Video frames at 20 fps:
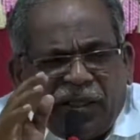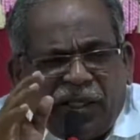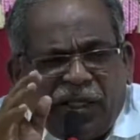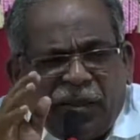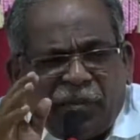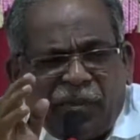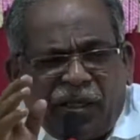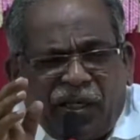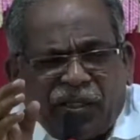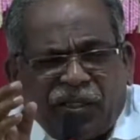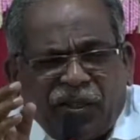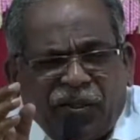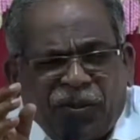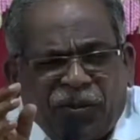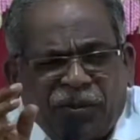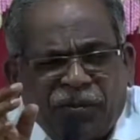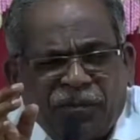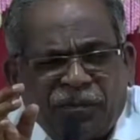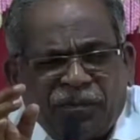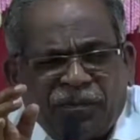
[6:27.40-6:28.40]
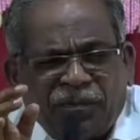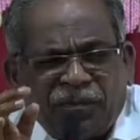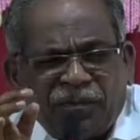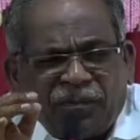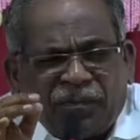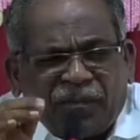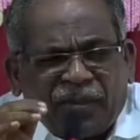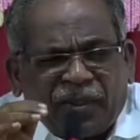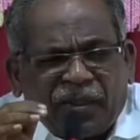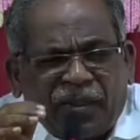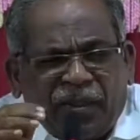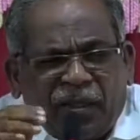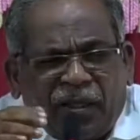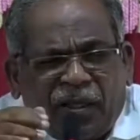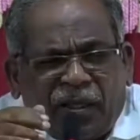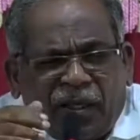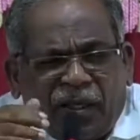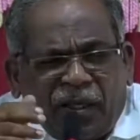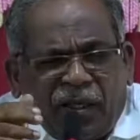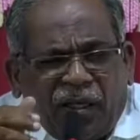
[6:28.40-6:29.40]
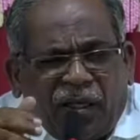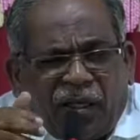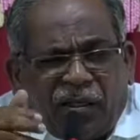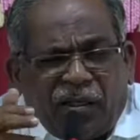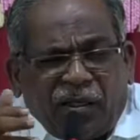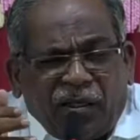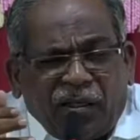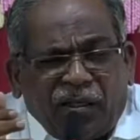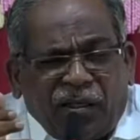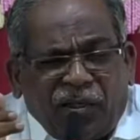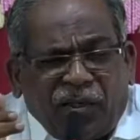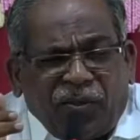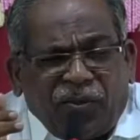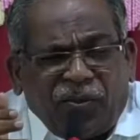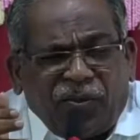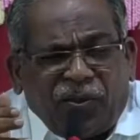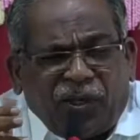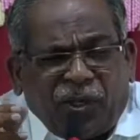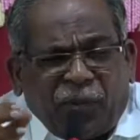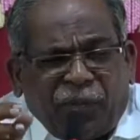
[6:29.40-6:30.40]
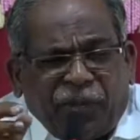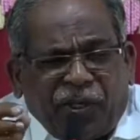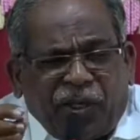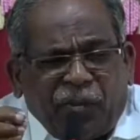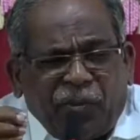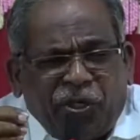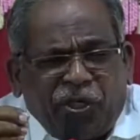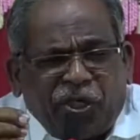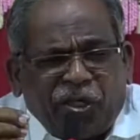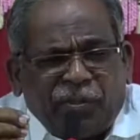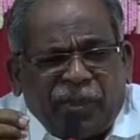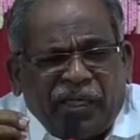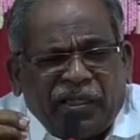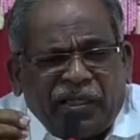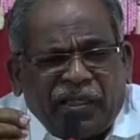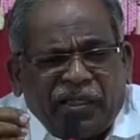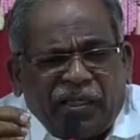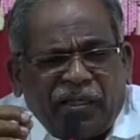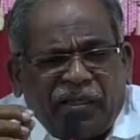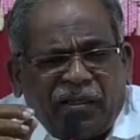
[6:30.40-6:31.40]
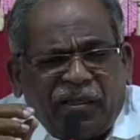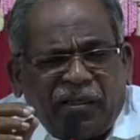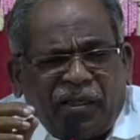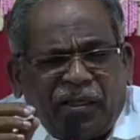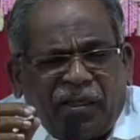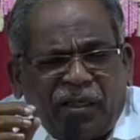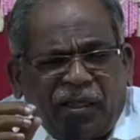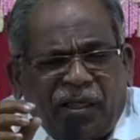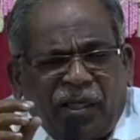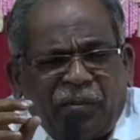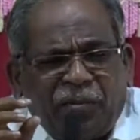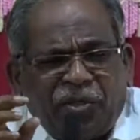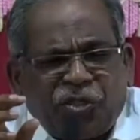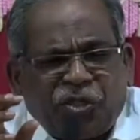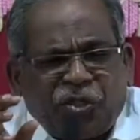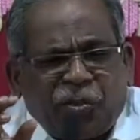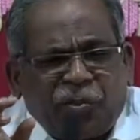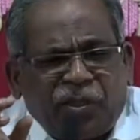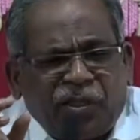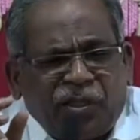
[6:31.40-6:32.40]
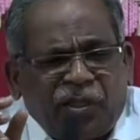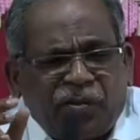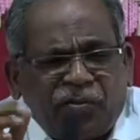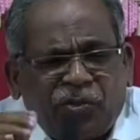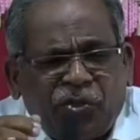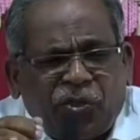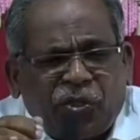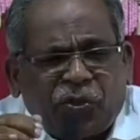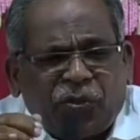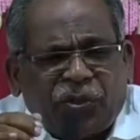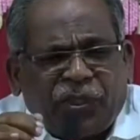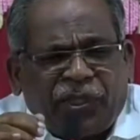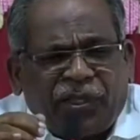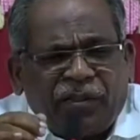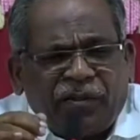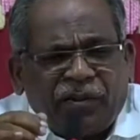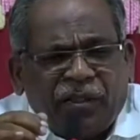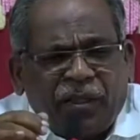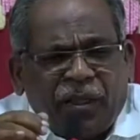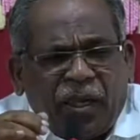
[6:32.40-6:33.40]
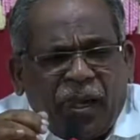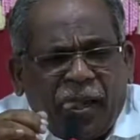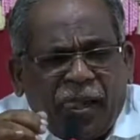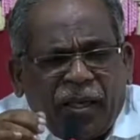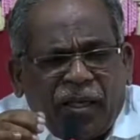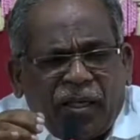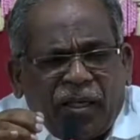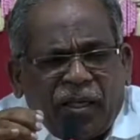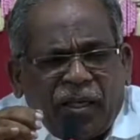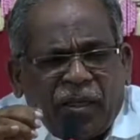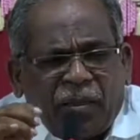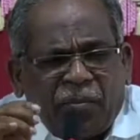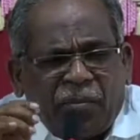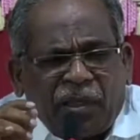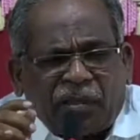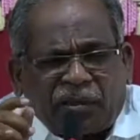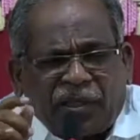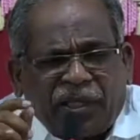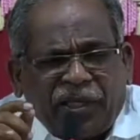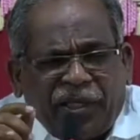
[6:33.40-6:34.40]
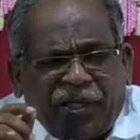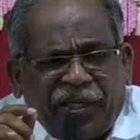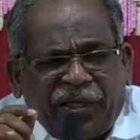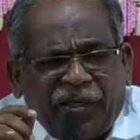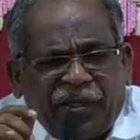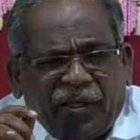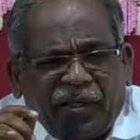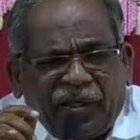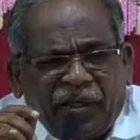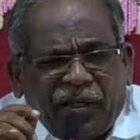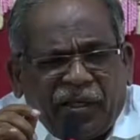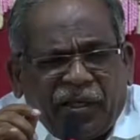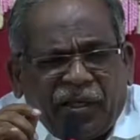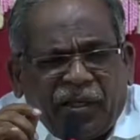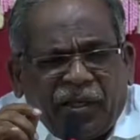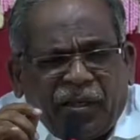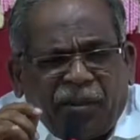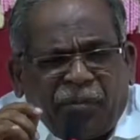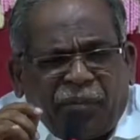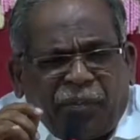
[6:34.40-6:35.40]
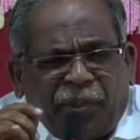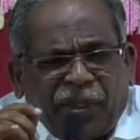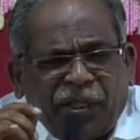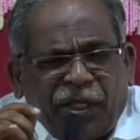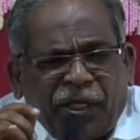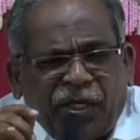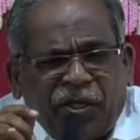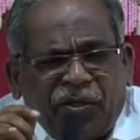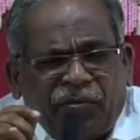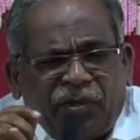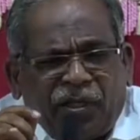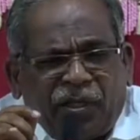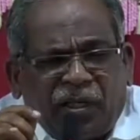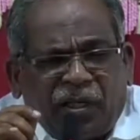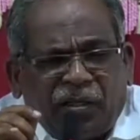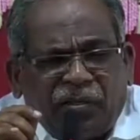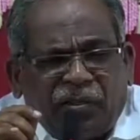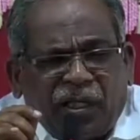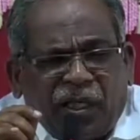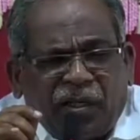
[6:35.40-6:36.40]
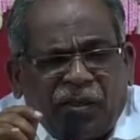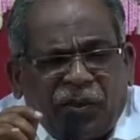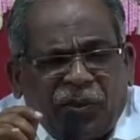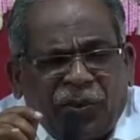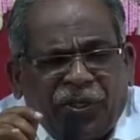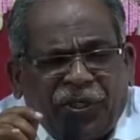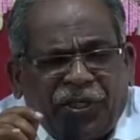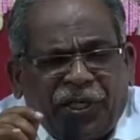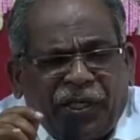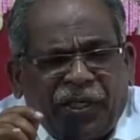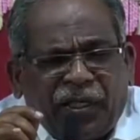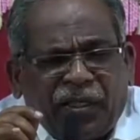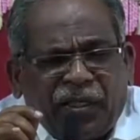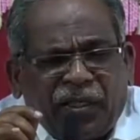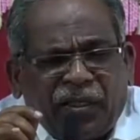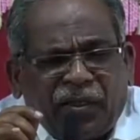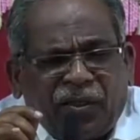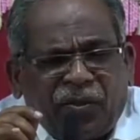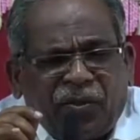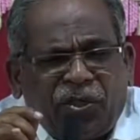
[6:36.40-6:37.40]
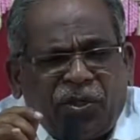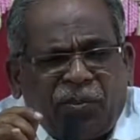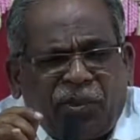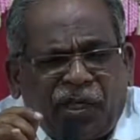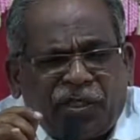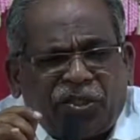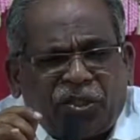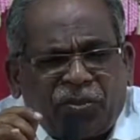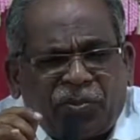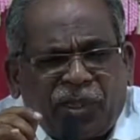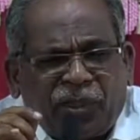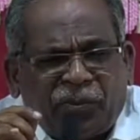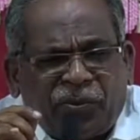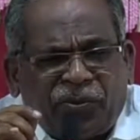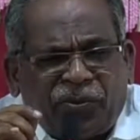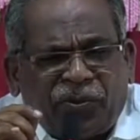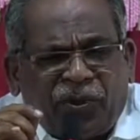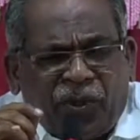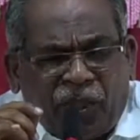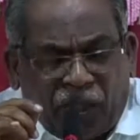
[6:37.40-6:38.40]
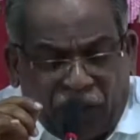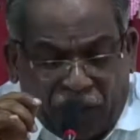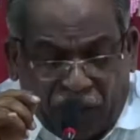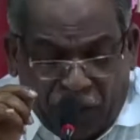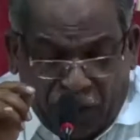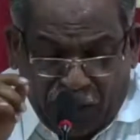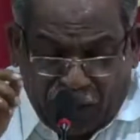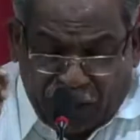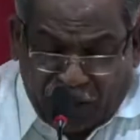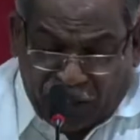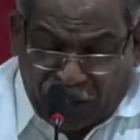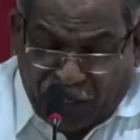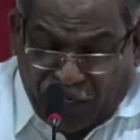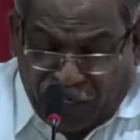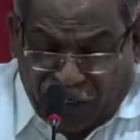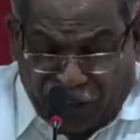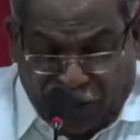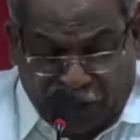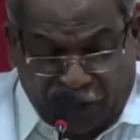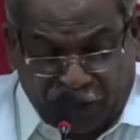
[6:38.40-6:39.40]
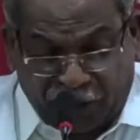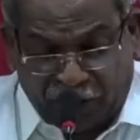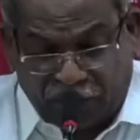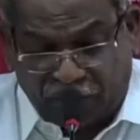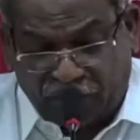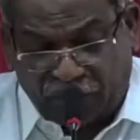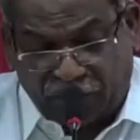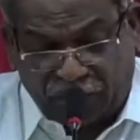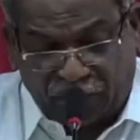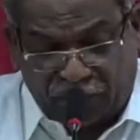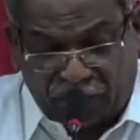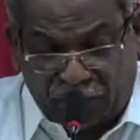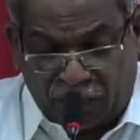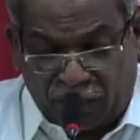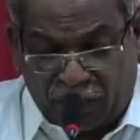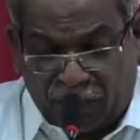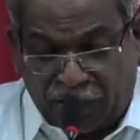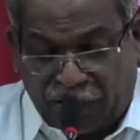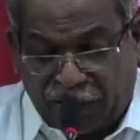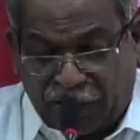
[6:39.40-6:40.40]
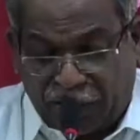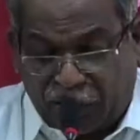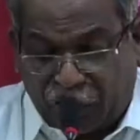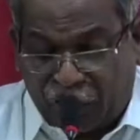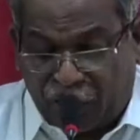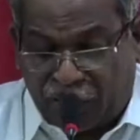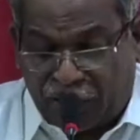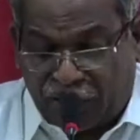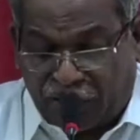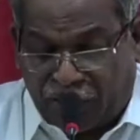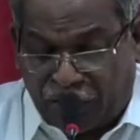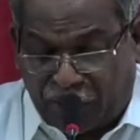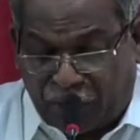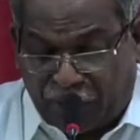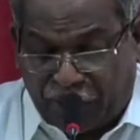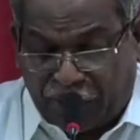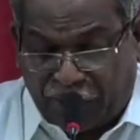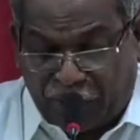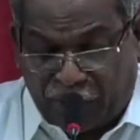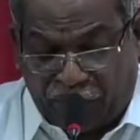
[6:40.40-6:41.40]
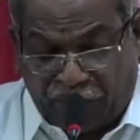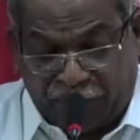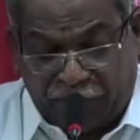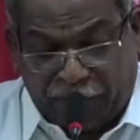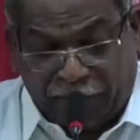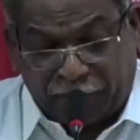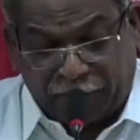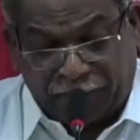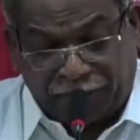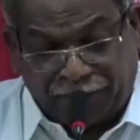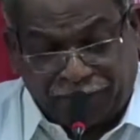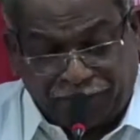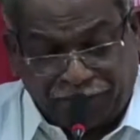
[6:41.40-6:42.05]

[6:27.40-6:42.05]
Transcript: ఈ మాటలు ఆరాధనలో ఒక ప్రాముఖ్యమైన అంశములుగా ఉంచుకొని మత్తయి పదిహేడవ అధ్యాయంలోనికి కొన్ని మాటలు మనము ధ్యానిస్తాం మత్తయి వార్త పదిహేడవ అధ్యాయం